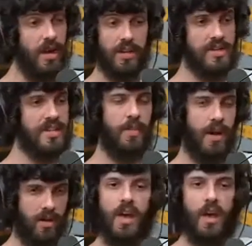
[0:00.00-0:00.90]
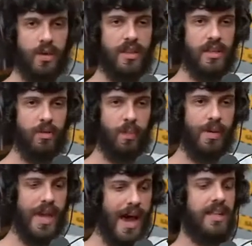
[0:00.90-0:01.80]
Então, assim, mano, eu entendo
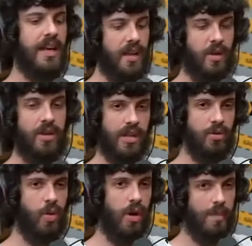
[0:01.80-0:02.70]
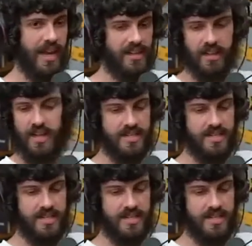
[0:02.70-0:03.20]
piada, eu entendo comédia.